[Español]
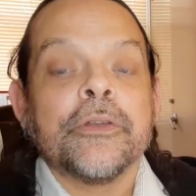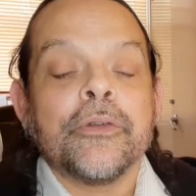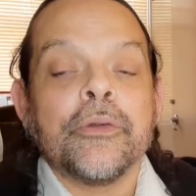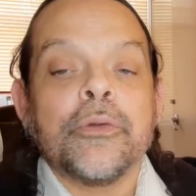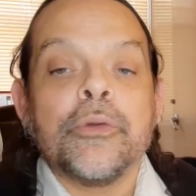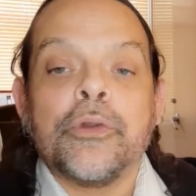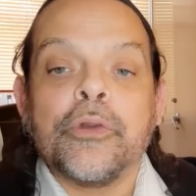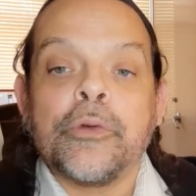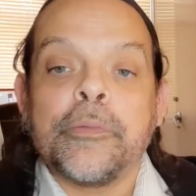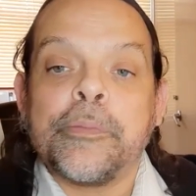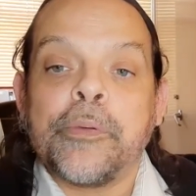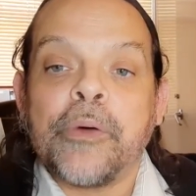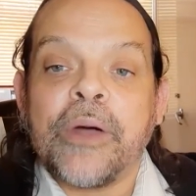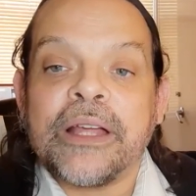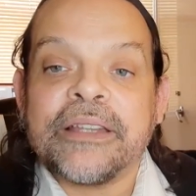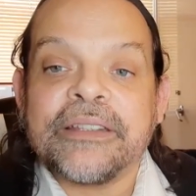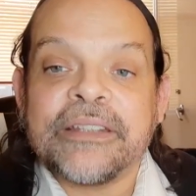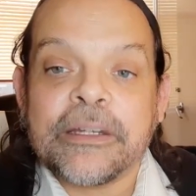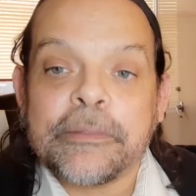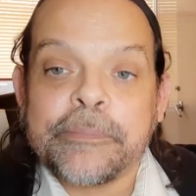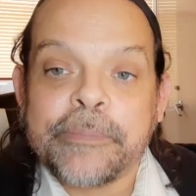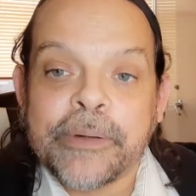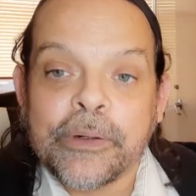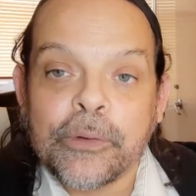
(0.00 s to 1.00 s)
donde tú puedes
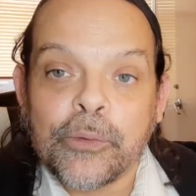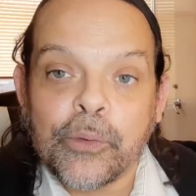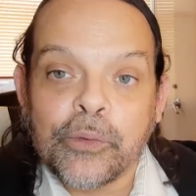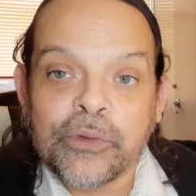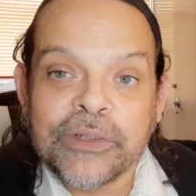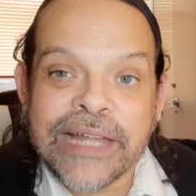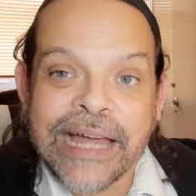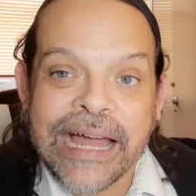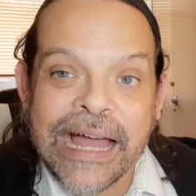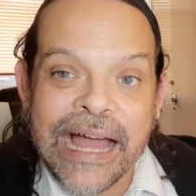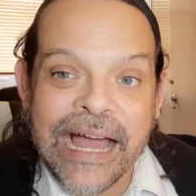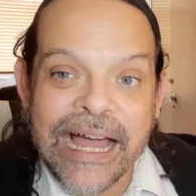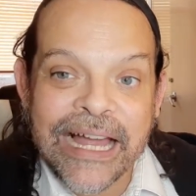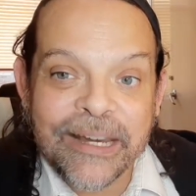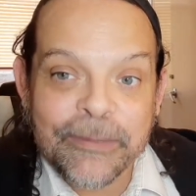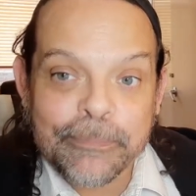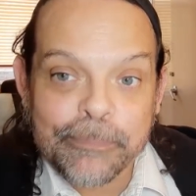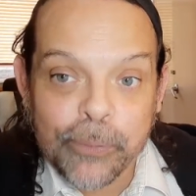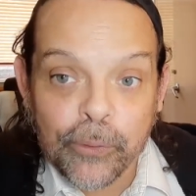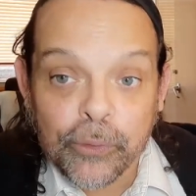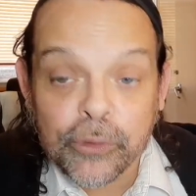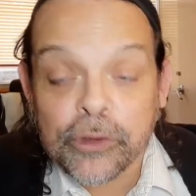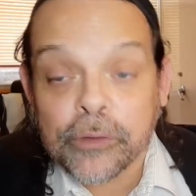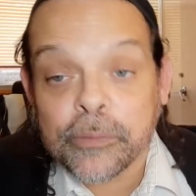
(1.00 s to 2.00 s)
hacer preguntas al
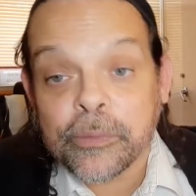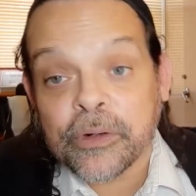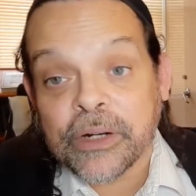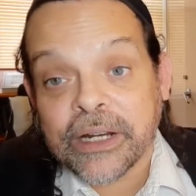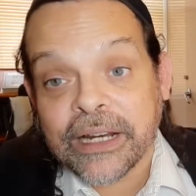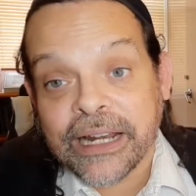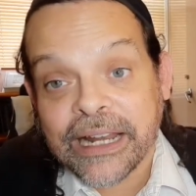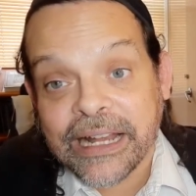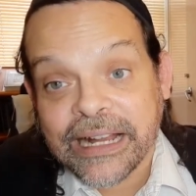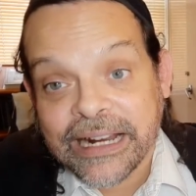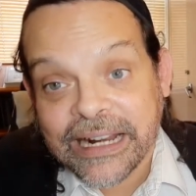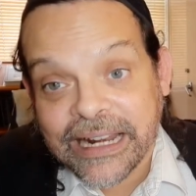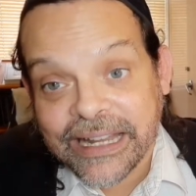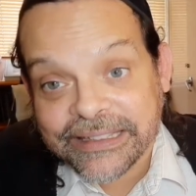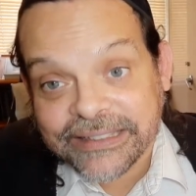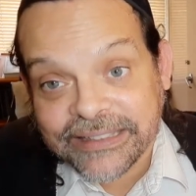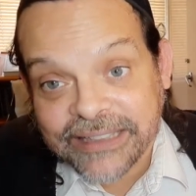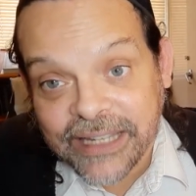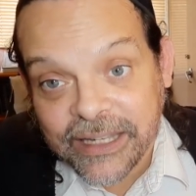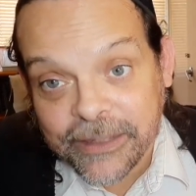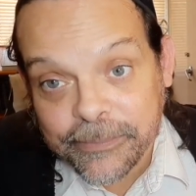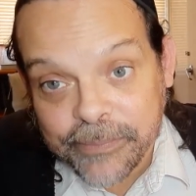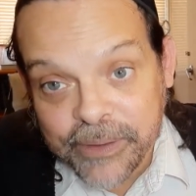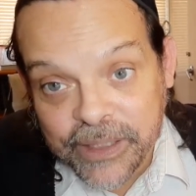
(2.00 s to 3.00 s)
punto, porque las
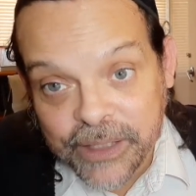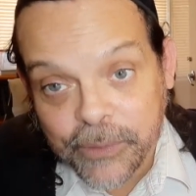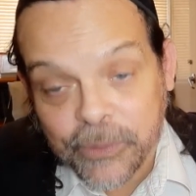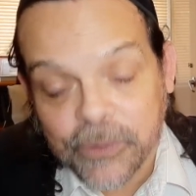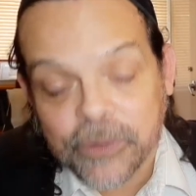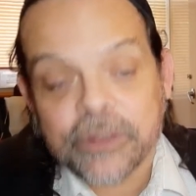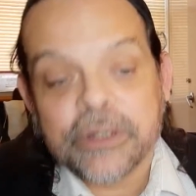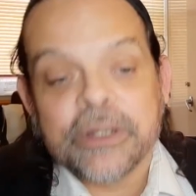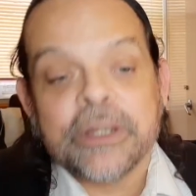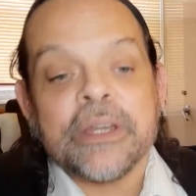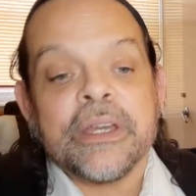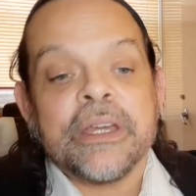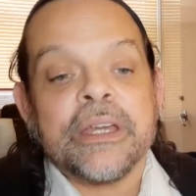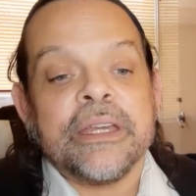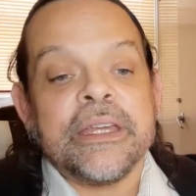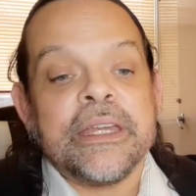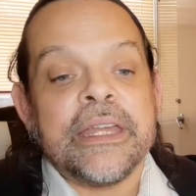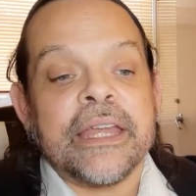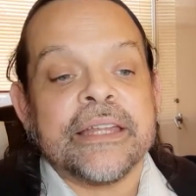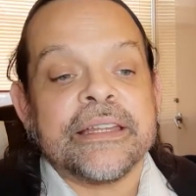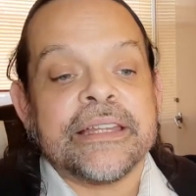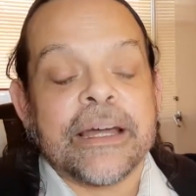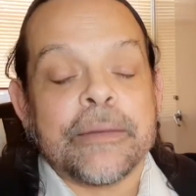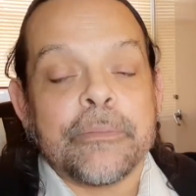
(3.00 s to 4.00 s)
clases en vivo
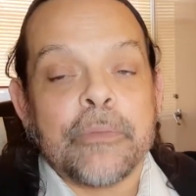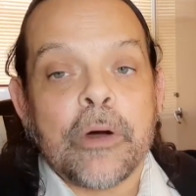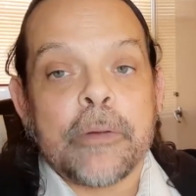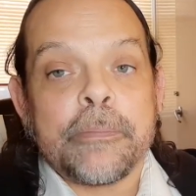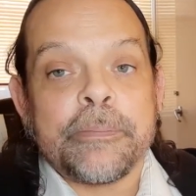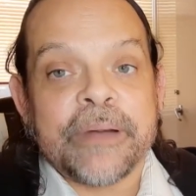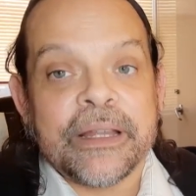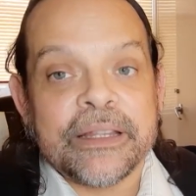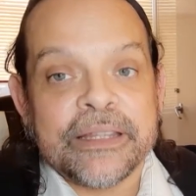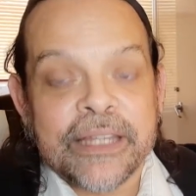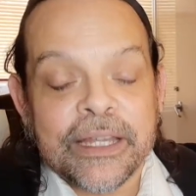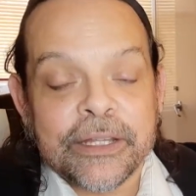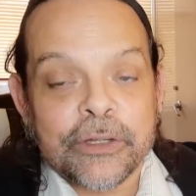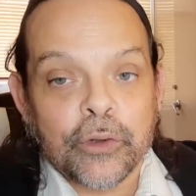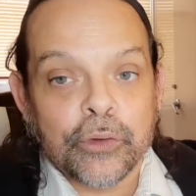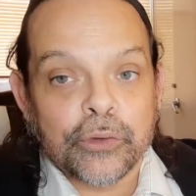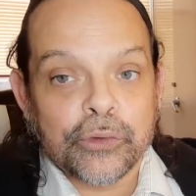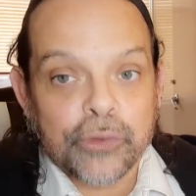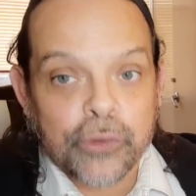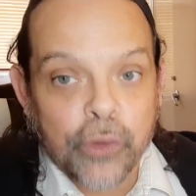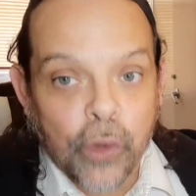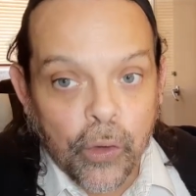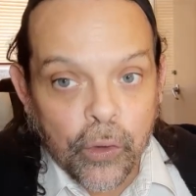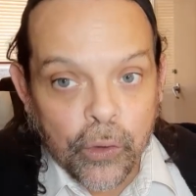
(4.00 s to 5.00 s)
y estamos aprendiendo
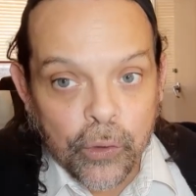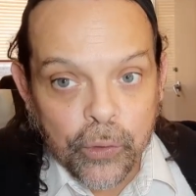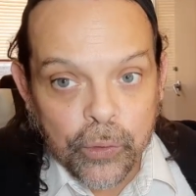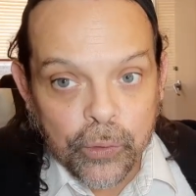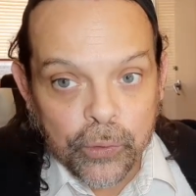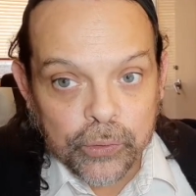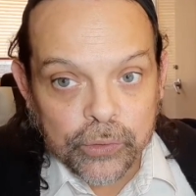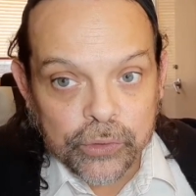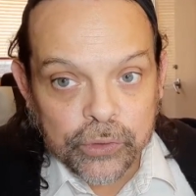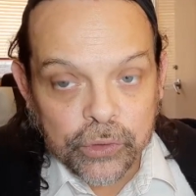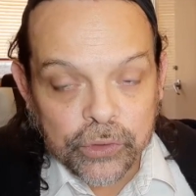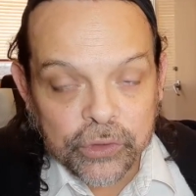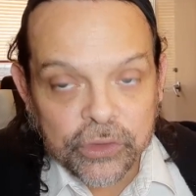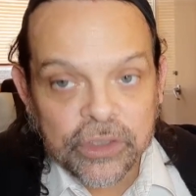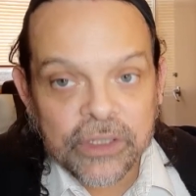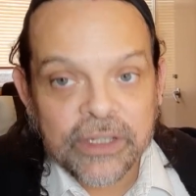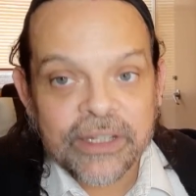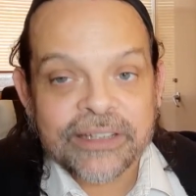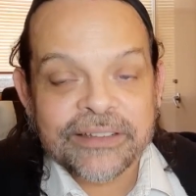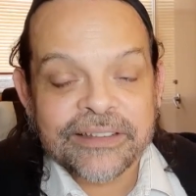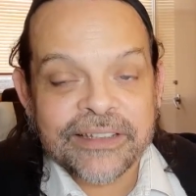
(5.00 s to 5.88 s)
todos juntos.